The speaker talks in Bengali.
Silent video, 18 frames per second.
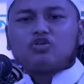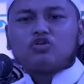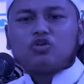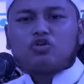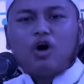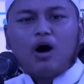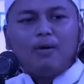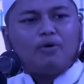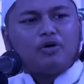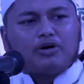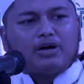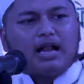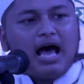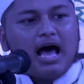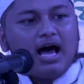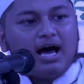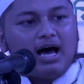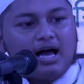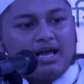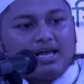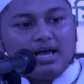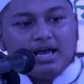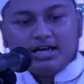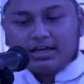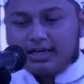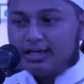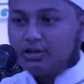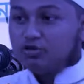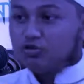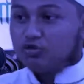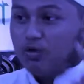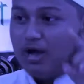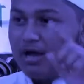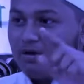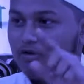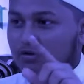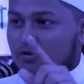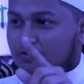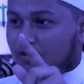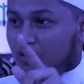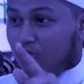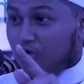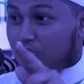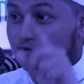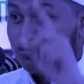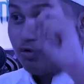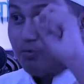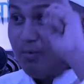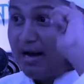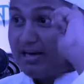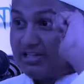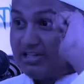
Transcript: কোনো খবর নাই কিন্তু এখন যখন তোমার